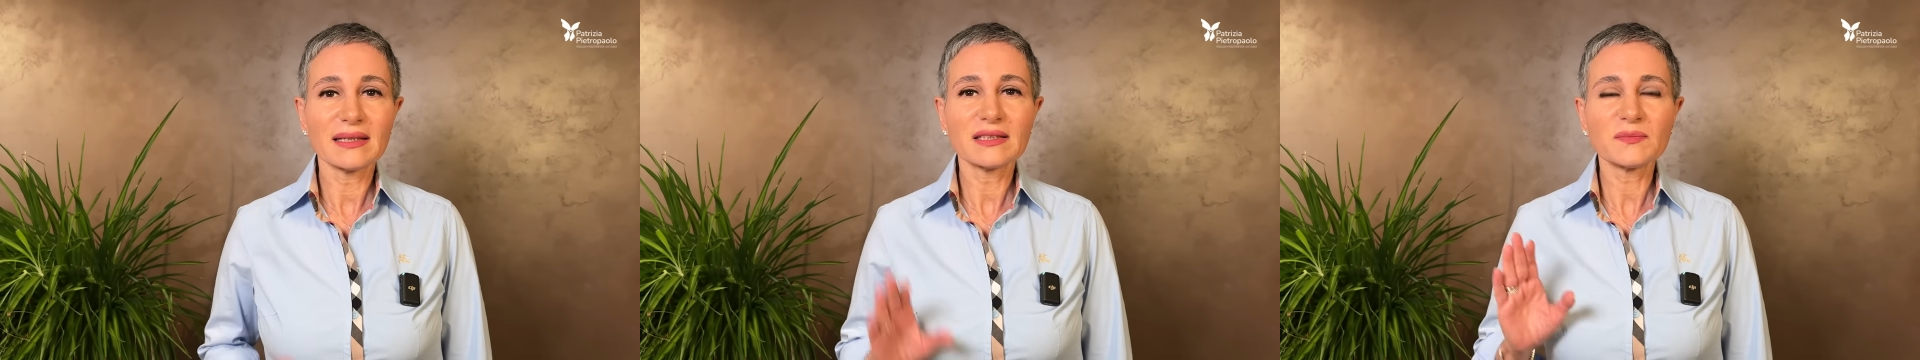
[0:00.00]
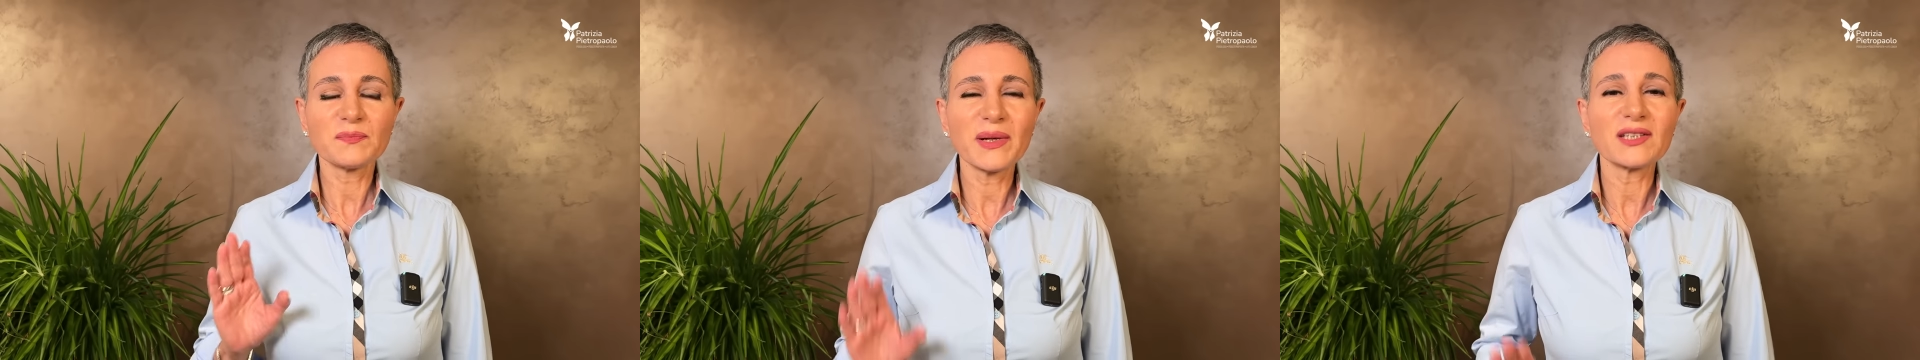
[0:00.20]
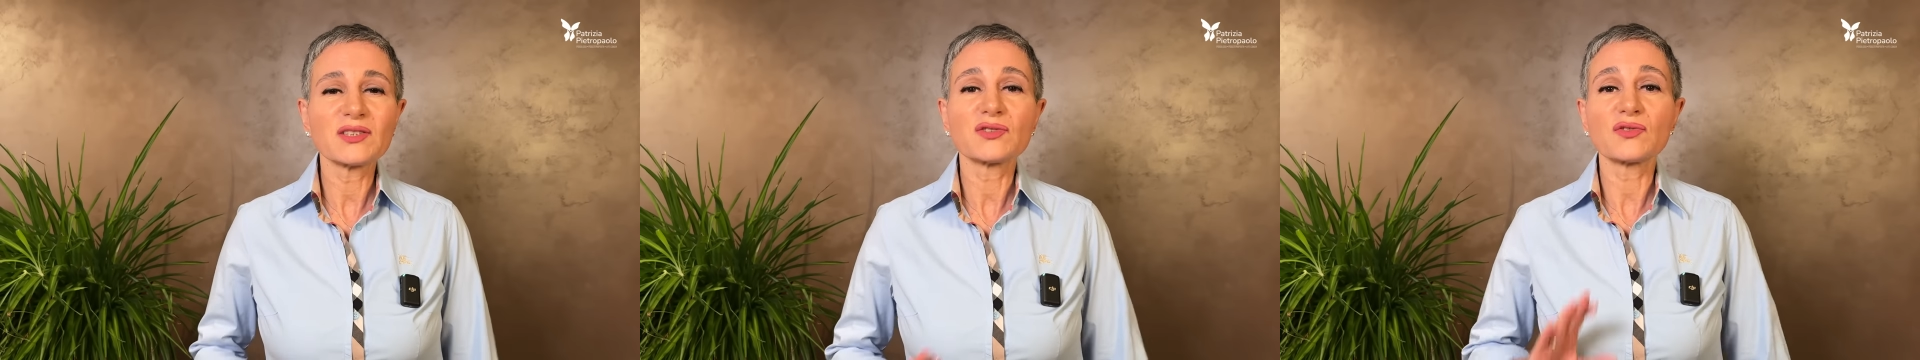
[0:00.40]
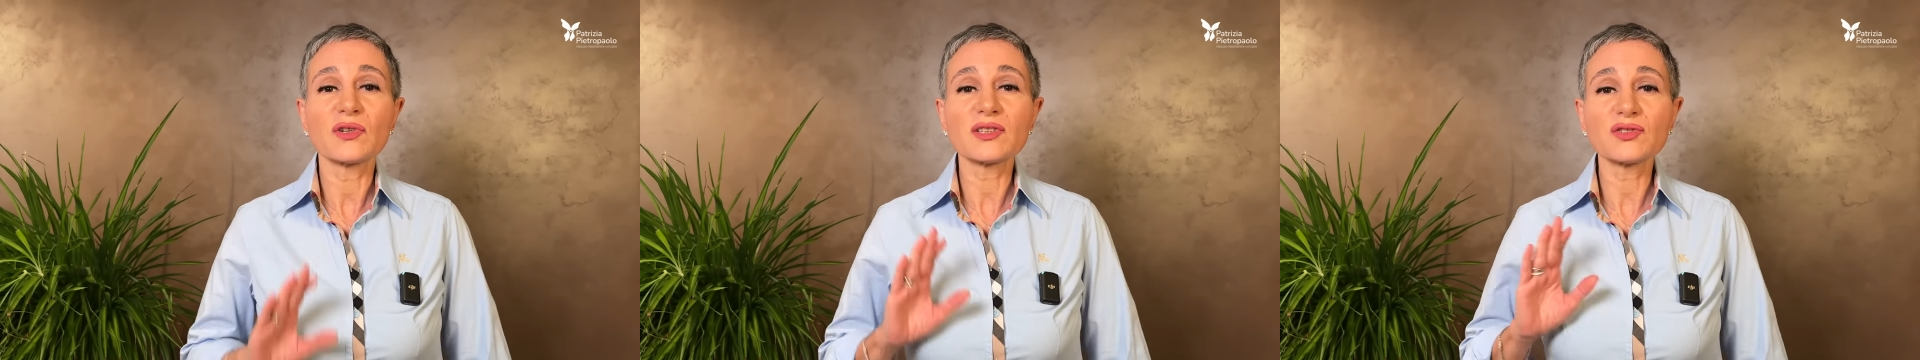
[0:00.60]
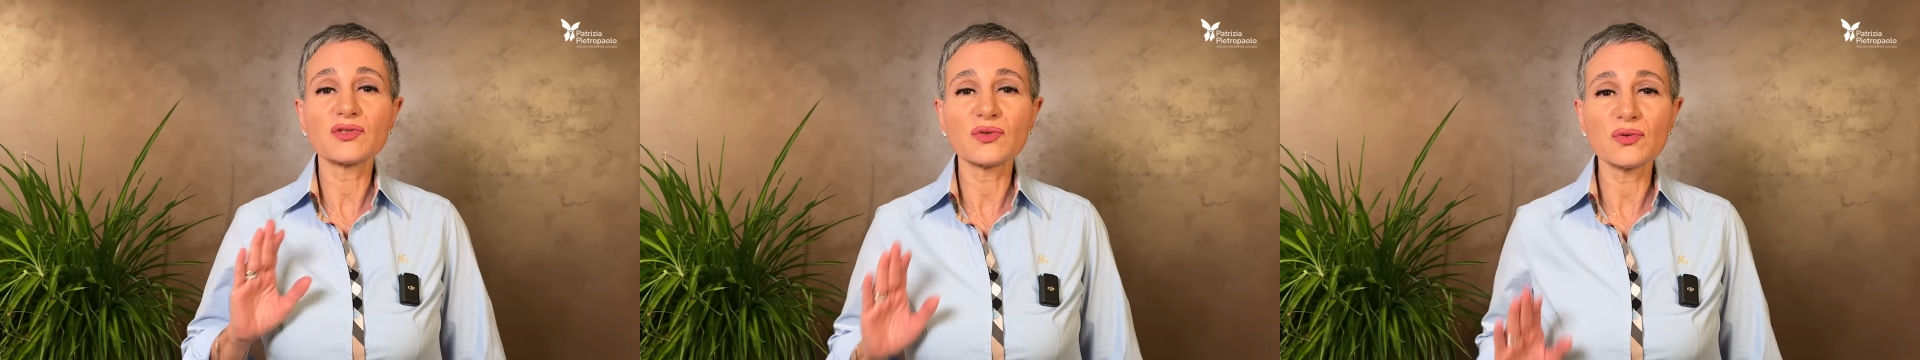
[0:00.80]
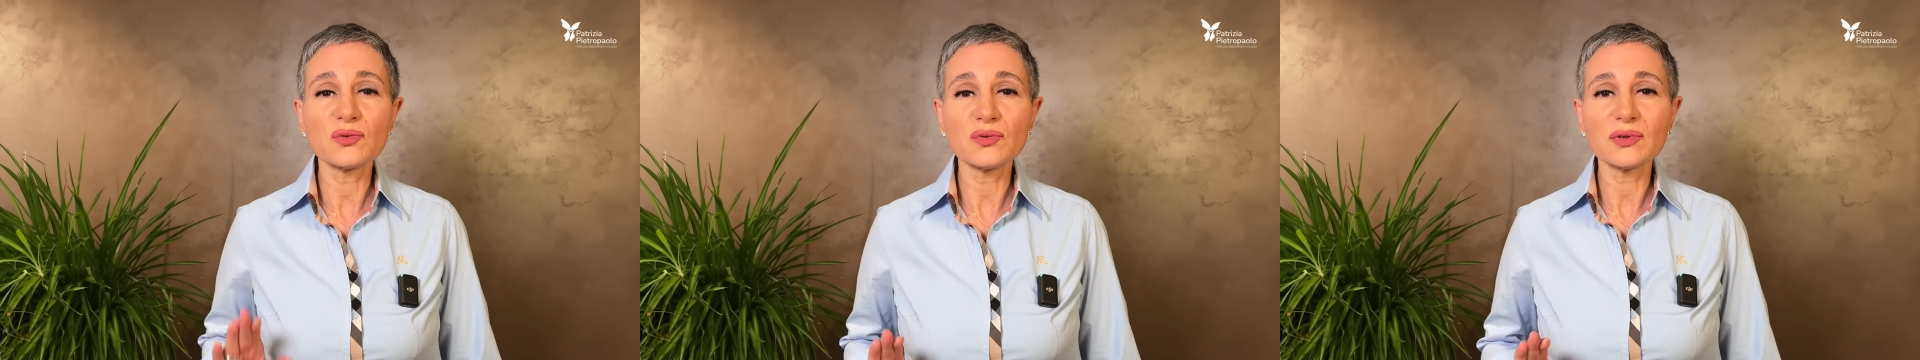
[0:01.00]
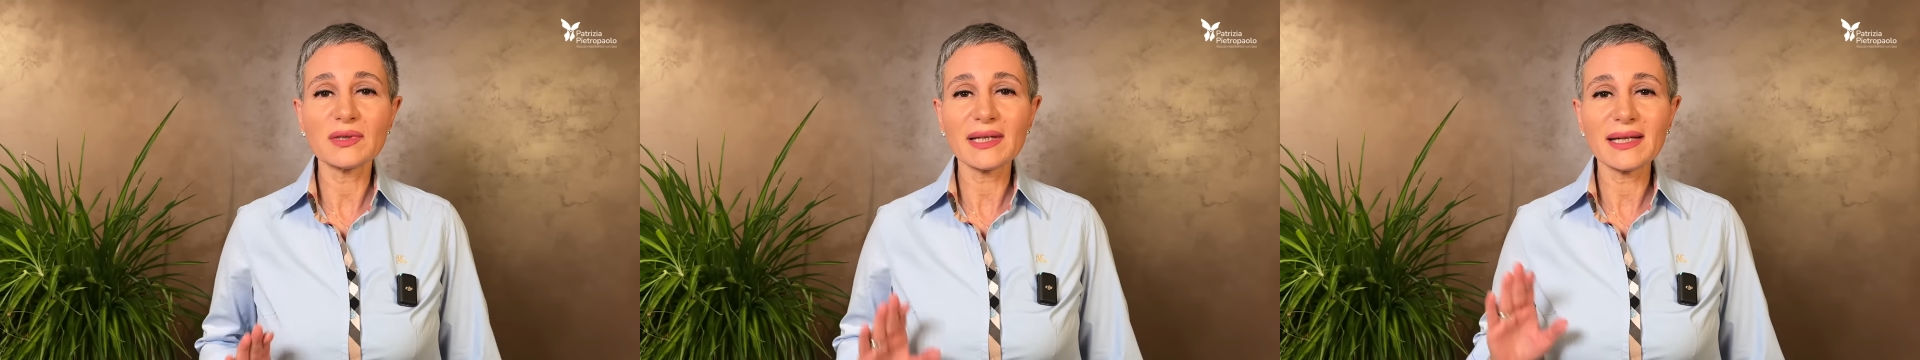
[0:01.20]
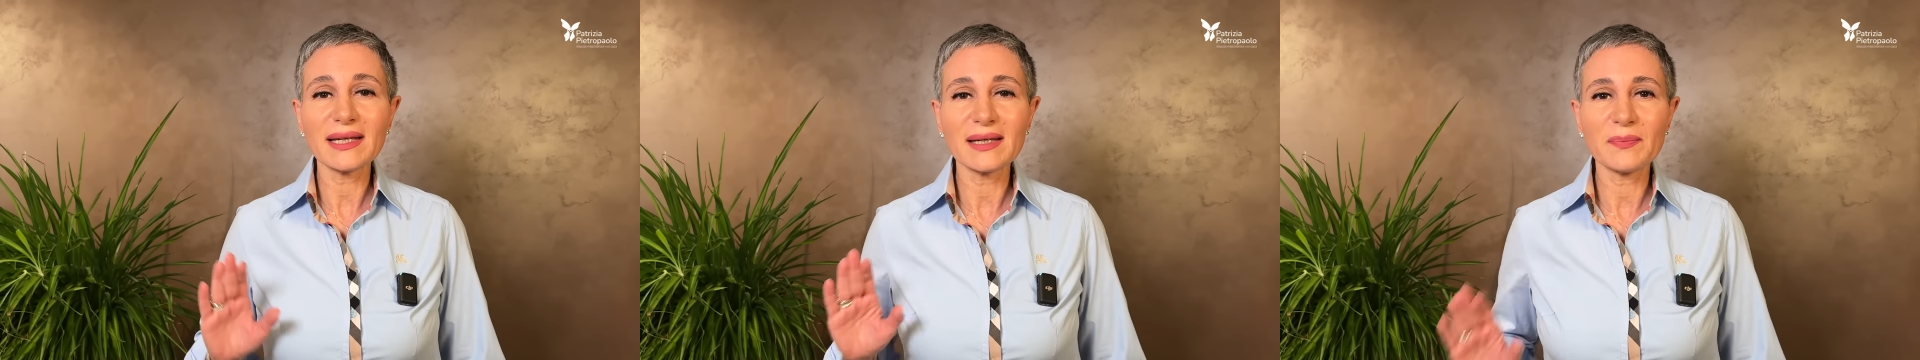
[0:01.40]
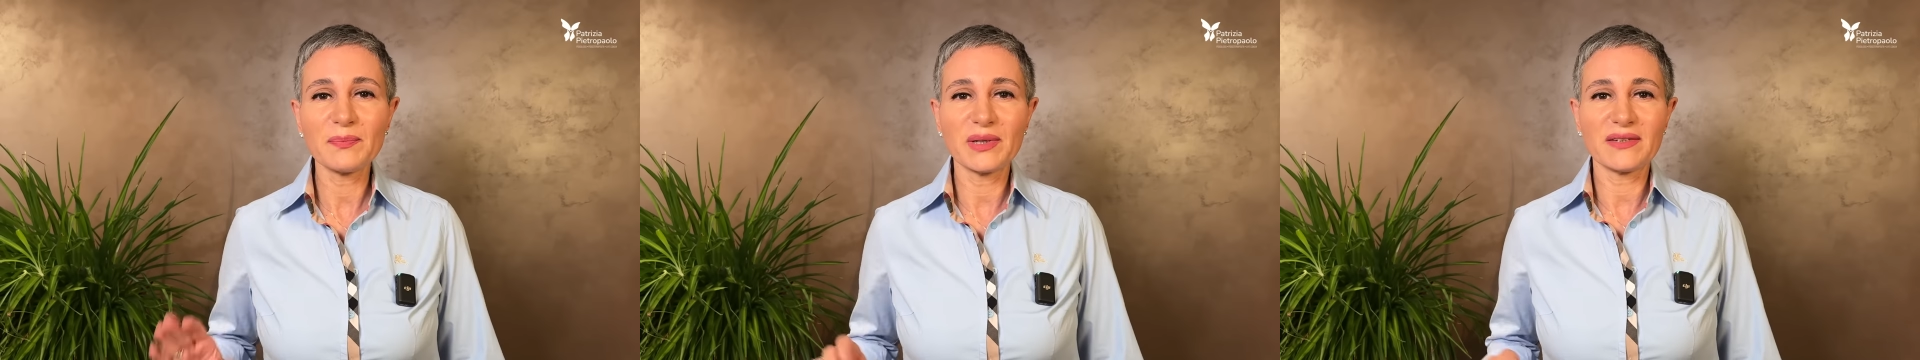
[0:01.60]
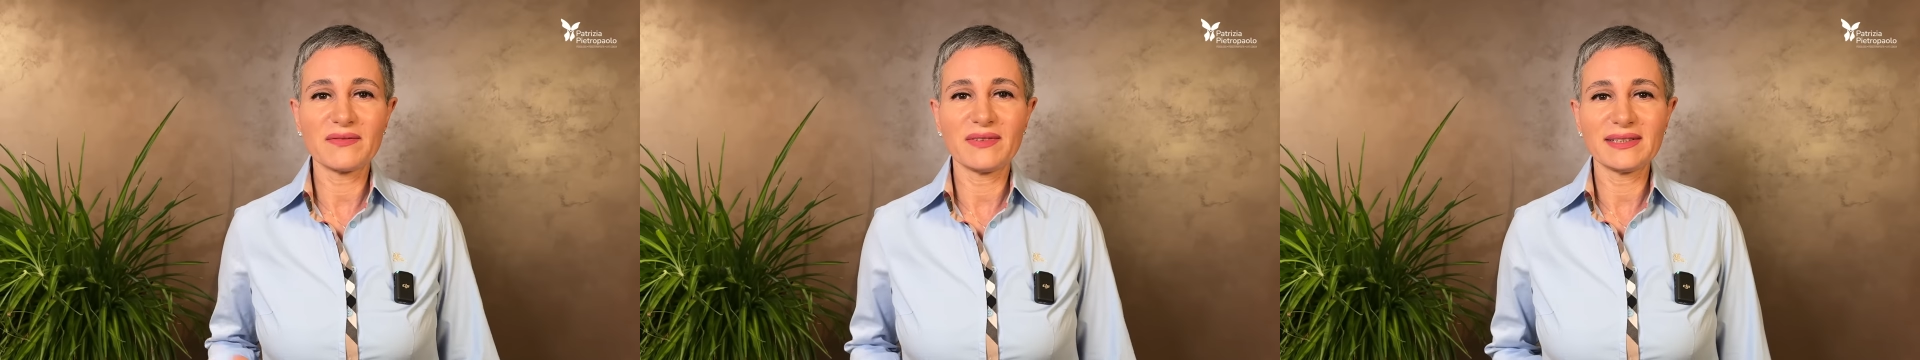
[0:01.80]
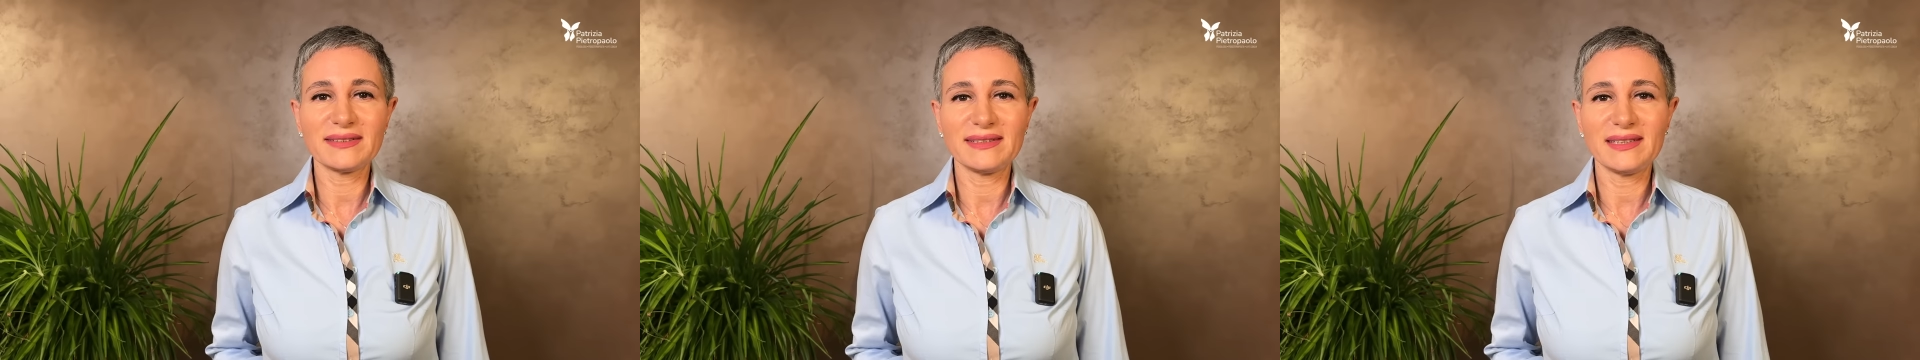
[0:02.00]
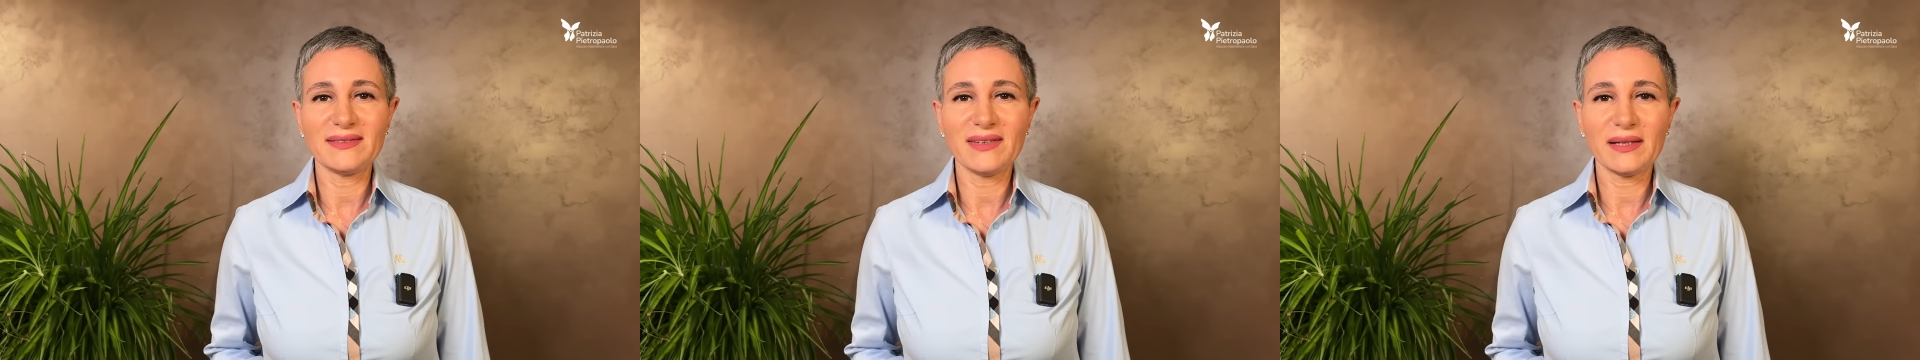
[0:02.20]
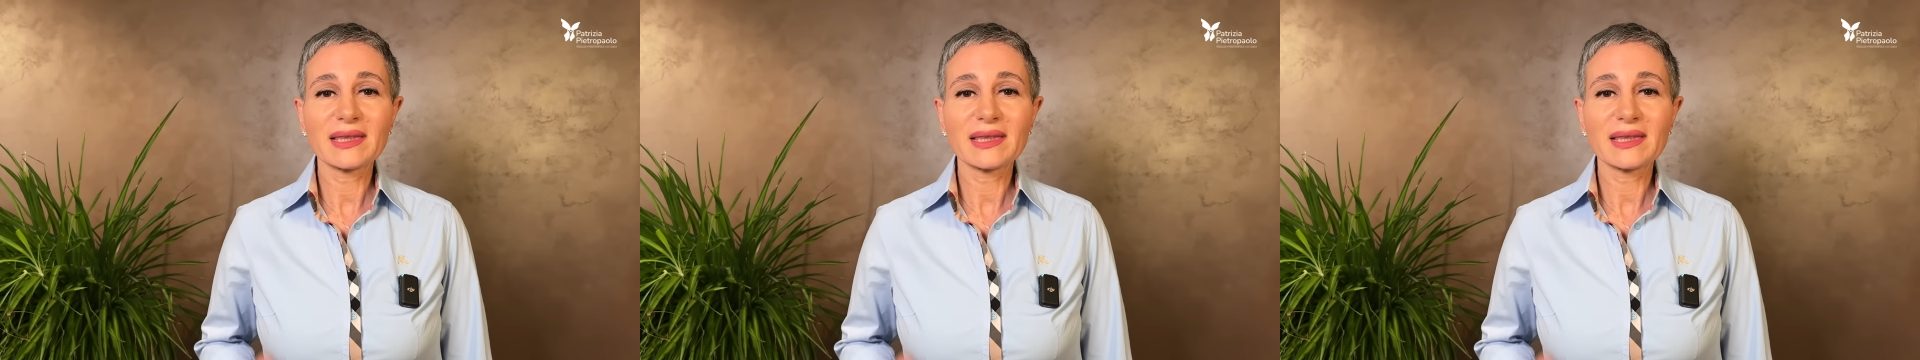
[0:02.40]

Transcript: spesso assolute e pervasive.